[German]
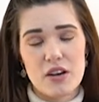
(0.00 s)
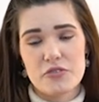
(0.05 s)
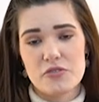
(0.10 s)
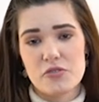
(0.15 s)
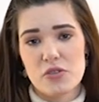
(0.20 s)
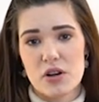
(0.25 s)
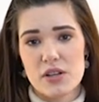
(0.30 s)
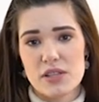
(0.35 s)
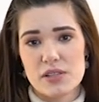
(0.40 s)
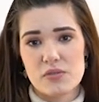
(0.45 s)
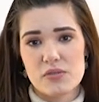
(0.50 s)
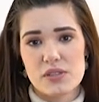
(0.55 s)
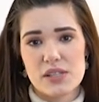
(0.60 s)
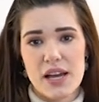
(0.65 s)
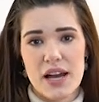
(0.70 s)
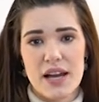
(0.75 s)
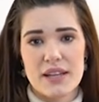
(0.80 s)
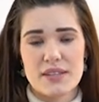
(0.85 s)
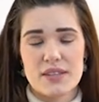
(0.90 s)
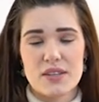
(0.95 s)
auf ein kostenloses
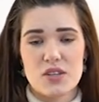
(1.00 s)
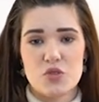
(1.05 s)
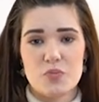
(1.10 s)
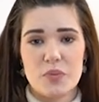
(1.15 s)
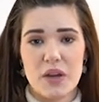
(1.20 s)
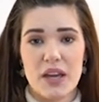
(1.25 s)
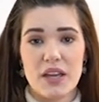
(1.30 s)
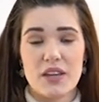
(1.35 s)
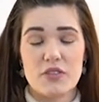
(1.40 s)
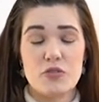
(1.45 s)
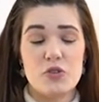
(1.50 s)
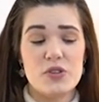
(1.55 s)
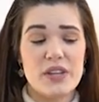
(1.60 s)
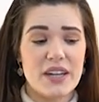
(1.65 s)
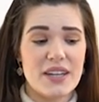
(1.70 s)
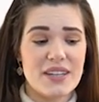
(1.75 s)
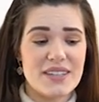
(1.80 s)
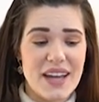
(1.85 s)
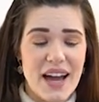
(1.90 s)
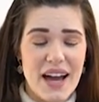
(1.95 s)
Erstgespräch, füll
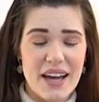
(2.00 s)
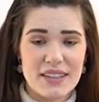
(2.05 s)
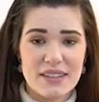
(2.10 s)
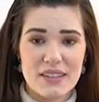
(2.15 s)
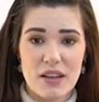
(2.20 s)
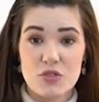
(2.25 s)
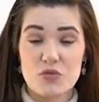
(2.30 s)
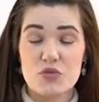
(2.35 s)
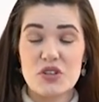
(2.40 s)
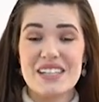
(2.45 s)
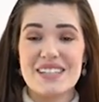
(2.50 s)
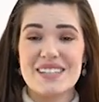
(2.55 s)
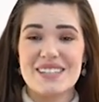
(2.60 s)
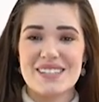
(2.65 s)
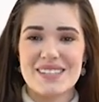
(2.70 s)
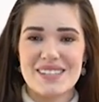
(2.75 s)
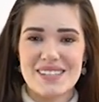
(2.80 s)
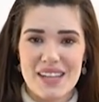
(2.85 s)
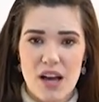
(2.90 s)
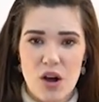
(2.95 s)
deine Daten aus, wirklich
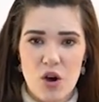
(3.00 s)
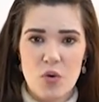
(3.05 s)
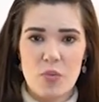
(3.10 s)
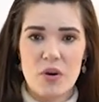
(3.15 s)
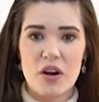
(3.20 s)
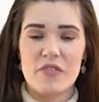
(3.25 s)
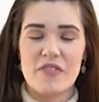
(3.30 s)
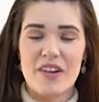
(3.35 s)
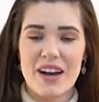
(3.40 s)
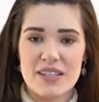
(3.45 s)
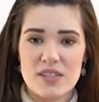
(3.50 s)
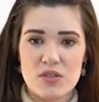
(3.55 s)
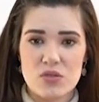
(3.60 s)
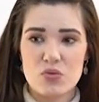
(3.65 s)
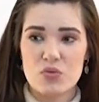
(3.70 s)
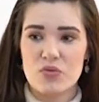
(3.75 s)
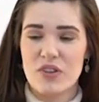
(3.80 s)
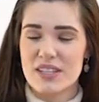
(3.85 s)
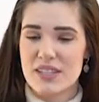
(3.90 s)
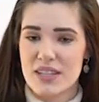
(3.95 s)
sauber, was
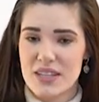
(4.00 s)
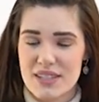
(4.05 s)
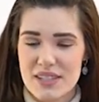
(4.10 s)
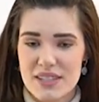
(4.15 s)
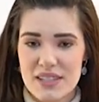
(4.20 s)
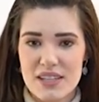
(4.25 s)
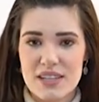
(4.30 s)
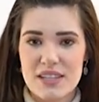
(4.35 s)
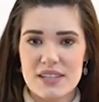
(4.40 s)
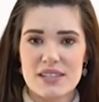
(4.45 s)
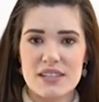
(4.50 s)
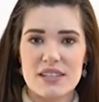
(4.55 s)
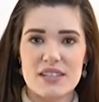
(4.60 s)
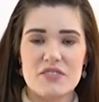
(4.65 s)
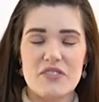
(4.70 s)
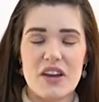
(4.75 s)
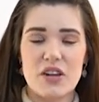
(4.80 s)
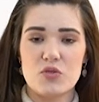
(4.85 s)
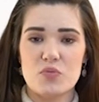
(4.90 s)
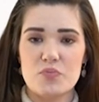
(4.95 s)
du, was deine Ziele
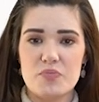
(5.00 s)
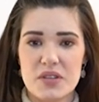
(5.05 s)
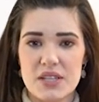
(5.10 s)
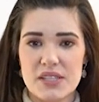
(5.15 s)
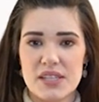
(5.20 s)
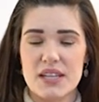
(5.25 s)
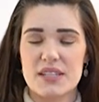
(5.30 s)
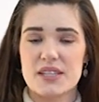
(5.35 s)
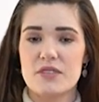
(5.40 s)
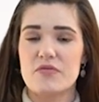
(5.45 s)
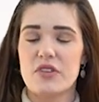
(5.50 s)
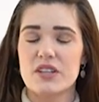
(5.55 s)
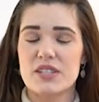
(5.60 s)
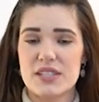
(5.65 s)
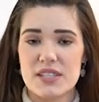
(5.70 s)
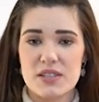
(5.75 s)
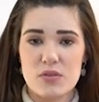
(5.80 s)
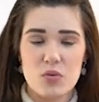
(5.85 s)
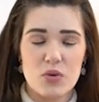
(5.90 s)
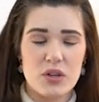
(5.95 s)
sind, wer du bist, deine
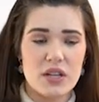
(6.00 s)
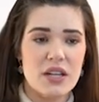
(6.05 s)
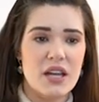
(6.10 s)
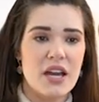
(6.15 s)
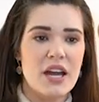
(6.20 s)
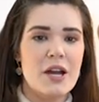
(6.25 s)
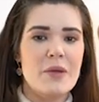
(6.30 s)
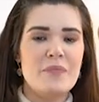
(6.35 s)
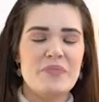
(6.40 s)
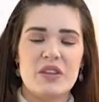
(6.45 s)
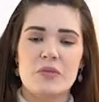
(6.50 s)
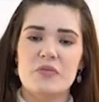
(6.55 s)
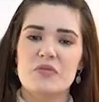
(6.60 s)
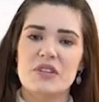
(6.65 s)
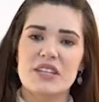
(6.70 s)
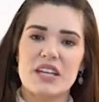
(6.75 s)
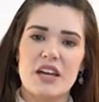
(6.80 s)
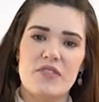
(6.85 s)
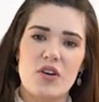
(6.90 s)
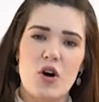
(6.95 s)
Situation, damit wir
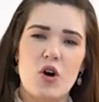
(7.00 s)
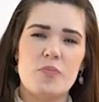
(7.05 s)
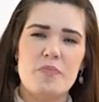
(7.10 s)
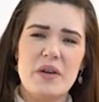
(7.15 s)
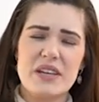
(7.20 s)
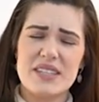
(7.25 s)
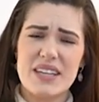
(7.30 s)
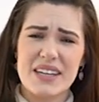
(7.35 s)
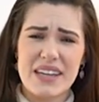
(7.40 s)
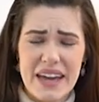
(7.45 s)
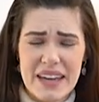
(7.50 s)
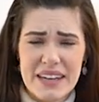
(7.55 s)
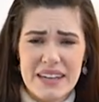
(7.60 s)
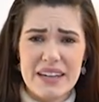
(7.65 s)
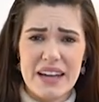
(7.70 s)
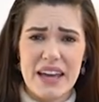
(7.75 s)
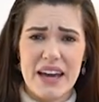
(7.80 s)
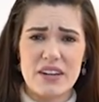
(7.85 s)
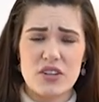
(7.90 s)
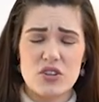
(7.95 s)
dich einfach auch besser
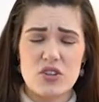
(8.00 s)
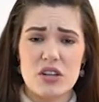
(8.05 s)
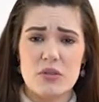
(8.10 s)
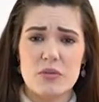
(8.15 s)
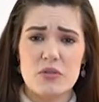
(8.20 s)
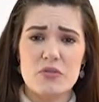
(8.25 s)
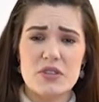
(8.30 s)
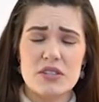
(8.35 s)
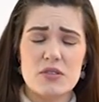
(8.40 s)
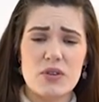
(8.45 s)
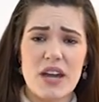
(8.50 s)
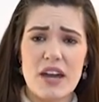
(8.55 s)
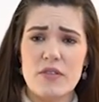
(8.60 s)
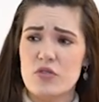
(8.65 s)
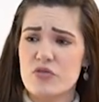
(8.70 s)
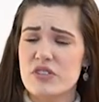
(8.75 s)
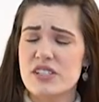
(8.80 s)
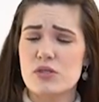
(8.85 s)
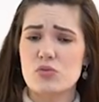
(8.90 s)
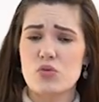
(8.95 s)
kennenlernen können. Wir wissen, okay,
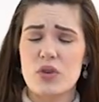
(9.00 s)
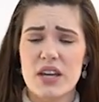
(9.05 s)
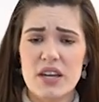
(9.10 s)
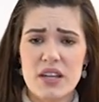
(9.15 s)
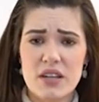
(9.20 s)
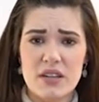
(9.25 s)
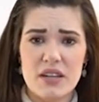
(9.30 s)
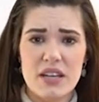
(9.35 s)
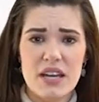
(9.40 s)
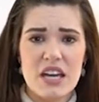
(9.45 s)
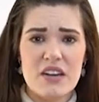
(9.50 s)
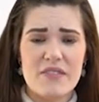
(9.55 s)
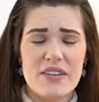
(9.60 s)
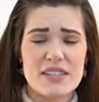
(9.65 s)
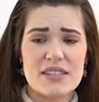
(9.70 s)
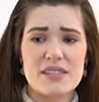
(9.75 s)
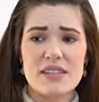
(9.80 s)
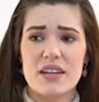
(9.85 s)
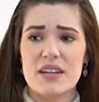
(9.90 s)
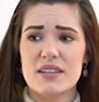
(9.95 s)
wo willst du hin?
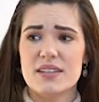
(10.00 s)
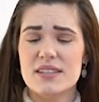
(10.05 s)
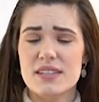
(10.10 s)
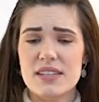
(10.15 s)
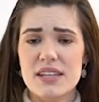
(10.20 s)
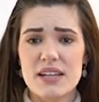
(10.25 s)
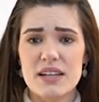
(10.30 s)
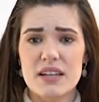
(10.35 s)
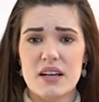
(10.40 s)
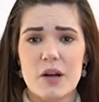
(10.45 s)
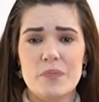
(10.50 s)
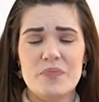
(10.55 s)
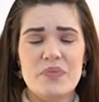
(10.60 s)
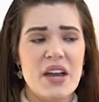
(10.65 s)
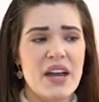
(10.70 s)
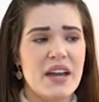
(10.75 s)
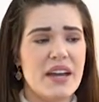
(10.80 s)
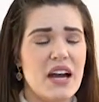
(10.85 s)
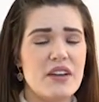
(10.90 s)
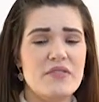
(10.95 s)
Was sind deine Ziele?
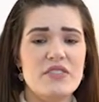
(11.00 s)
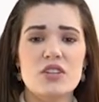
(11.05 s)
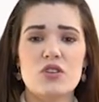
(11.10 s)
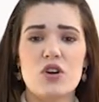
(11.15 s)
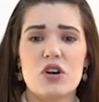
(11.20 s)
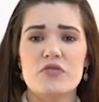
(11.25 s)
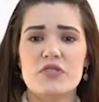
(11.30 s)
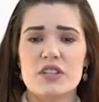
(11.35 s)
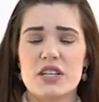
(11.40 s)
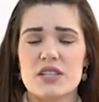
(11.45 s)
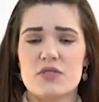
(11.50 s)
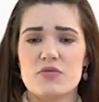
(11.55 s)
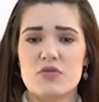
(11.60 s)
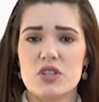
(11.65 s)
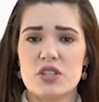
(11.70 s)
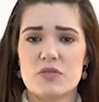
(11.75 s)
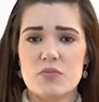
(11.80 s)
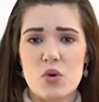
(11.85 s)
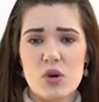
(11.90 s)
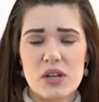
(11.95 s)
Ja, wie können wir das für
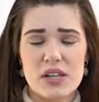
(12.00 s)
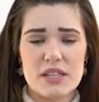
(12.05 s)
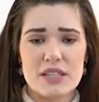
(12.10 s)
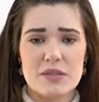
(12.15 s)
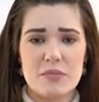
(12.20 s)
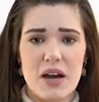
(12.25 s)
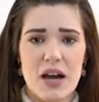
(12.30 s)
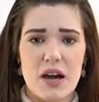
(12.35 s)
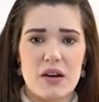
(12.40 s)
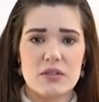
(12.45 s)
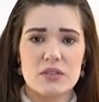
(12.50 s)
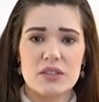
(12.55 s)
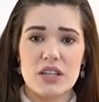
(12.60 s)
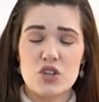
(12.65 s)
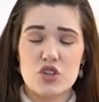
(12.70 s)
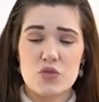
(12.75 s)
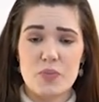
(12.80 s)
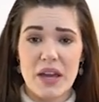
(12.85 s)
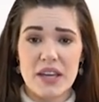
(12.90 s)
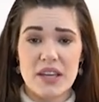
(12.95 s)
dich möglich machen? Und dann
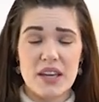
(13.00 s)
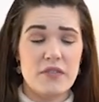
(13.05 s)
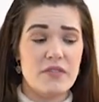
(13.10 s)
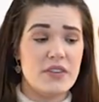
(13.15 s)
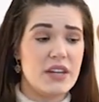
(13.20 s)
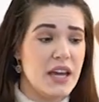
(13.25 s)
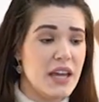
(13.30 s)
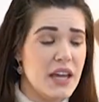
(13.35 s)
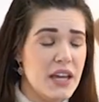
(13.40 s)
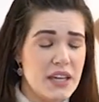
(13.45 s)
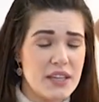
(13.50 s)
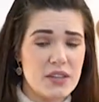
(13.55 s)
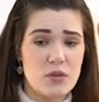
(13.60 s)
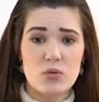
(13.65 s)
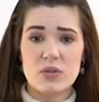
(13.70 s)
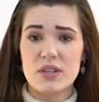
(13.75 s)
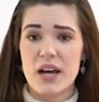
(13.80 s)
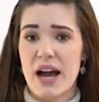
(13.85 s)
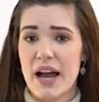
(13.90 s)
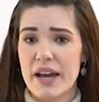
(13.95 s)
sprech entweder ich
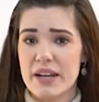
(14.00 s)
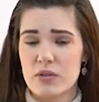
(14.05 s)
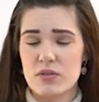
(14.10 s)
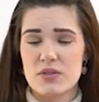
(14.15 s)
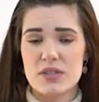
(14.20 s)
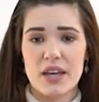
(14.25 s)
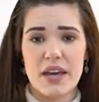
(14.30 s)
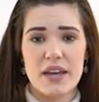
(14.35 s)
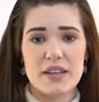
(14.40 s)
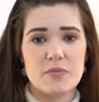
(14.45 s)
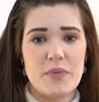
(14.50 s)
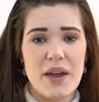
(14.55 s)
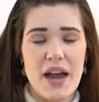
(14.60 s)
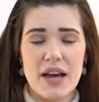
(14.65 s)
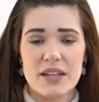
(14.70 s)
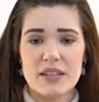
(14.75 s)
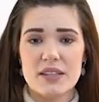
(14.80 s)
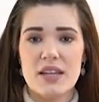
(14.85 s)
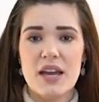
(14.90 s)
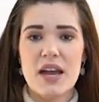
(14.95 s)
oder einer unserer
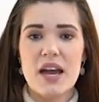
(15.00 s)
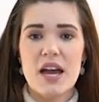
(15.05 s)
Experten